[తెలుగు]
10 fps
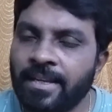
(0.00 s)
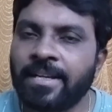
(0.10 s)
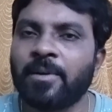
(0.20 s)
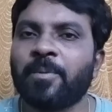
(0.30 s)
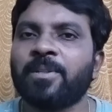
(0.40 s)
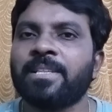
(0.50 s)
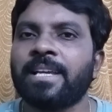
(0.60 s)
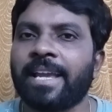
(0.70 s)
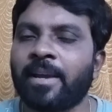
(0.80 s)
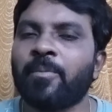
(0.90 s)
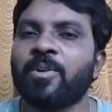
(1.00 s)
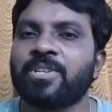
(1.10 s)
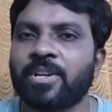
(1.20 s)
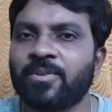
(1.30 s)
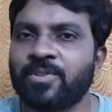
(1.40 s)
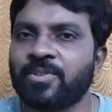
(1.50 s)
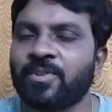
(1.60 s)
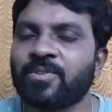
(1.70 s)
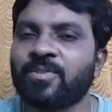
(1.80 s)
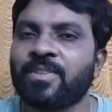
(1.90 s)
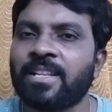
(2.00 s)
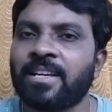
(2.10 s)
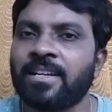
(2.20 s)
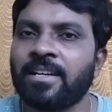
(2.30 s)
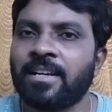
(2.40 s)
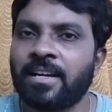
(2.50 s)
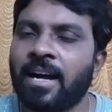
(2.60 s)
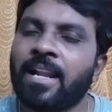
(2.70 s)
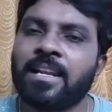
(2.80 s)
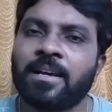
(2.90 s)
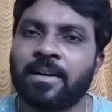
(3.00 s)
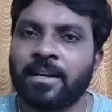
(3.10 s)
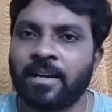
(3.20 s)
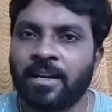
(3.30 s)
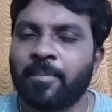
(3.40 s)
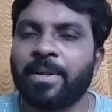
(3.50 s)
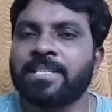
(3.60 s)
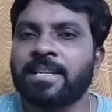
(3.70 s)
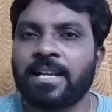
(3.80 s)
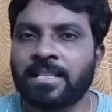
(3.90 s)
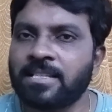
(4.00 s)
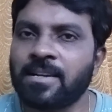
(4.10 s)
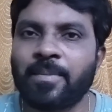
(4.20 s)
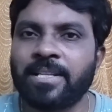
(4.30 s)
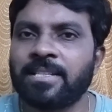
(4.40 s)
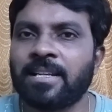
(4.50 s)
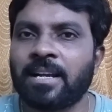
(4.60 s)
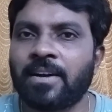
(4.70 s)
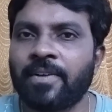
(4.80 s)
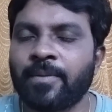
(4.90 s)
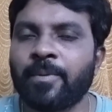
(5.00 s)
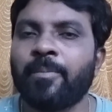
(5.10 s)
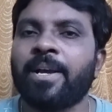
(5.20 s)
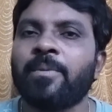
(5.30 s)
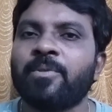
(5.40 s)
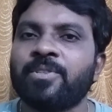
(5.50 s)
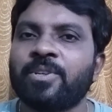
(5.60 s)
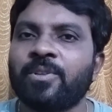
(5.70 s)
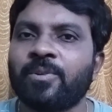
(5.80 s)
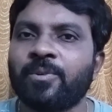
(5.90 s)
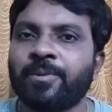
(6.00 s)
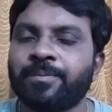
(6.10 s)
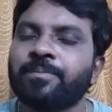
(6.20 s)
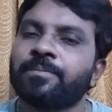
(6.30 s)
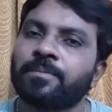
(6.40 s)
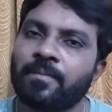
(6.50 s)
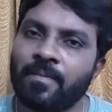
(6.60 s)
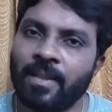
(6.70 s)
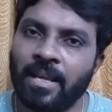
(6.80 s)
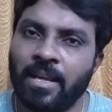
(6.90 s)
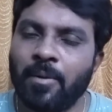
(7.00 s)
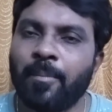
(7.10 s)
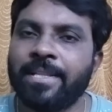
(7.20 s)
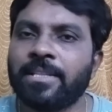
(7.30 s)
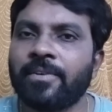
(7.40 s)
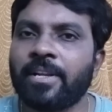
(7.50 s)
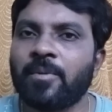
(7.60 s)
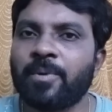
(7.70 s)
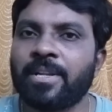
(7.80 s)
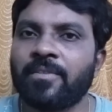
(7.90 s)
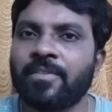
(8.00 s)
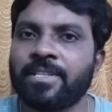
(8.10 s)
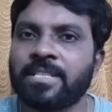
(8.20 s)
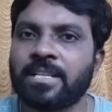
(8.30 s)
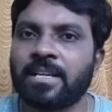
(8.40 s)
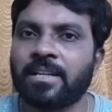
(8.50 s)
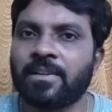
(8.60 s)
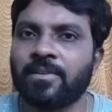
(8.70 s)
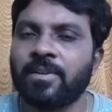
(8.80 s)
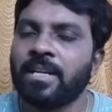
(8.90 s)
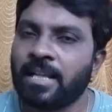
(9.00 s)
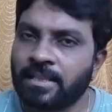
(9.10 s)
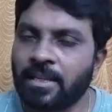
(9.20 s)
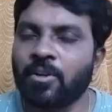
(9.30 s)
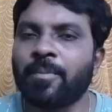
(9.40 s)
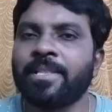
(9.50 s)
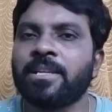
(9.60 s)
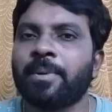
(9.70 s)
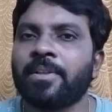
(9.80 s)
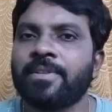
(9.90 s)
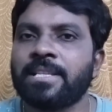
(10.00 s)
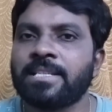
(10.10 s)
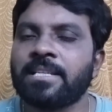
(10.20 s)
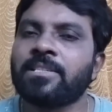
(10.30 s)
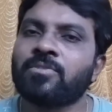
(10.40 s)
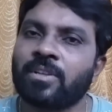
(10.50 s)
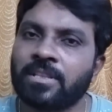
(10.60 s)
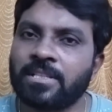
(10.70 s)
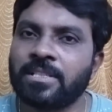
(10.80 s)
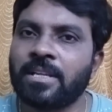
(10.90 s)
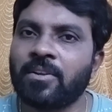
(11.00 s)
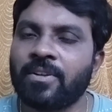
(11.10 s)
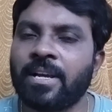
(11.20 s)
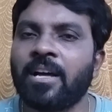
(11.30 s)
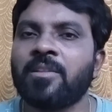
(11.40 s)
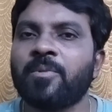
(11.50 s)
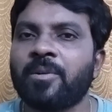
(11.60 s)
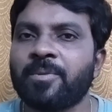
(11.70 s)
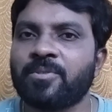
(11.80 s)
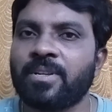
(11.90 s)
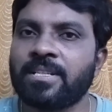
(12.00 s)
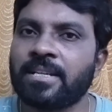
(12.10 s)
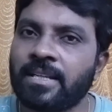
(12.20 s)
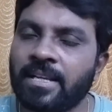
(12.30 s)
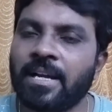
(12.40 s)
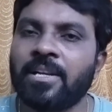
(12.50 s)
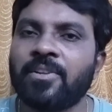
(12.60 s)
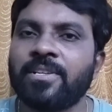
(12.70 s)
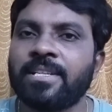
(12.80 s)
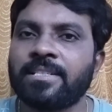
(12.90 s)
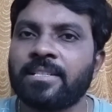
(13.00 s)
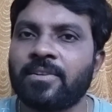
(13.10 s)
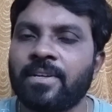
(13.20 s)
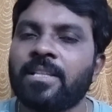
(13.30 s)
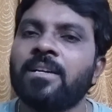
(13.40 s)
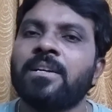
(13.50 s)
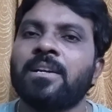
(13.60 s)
లేకపోతే ఎమోషన్ నుంచి వస్తుందా అన్న ప్రశ్నకైతే సమాధానం కావాలేమో భయం నుంచి ఎందుకు మంత్రివర్గ పునర్వ్యవస్థీకరణలో తనకు మంత్రి పదవి తీసేసి సొంత జిల్లాలోనే ఆదిమూలపు సురేష్ గారికి కంటిన్యూ చేసిన తర్వాత